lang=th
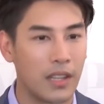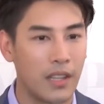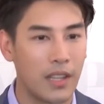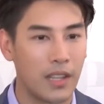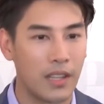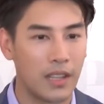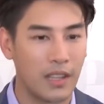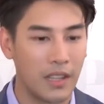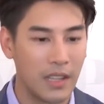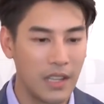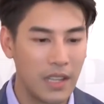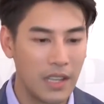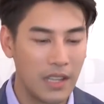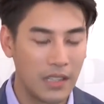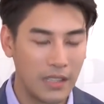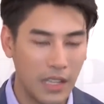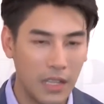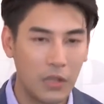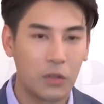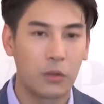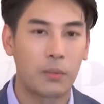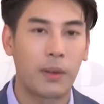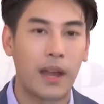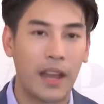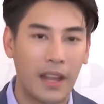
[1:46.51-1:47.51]
ที่
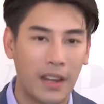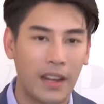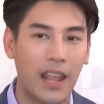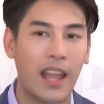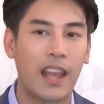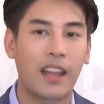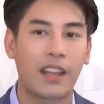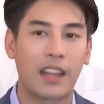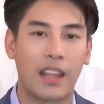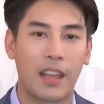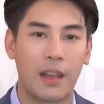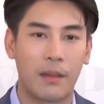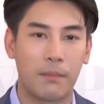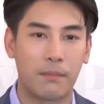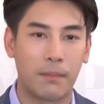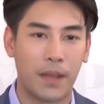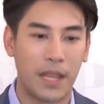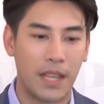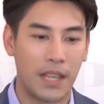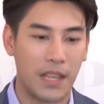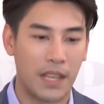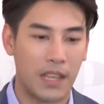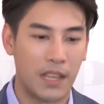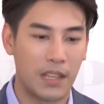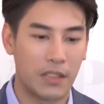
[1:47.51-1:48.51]
ได้ดูภาคแรกเนี่ยไป
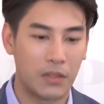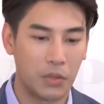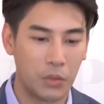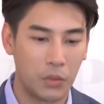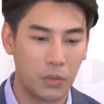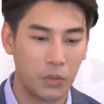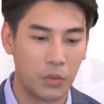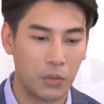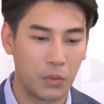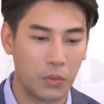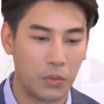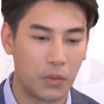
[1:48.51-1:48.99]
ดู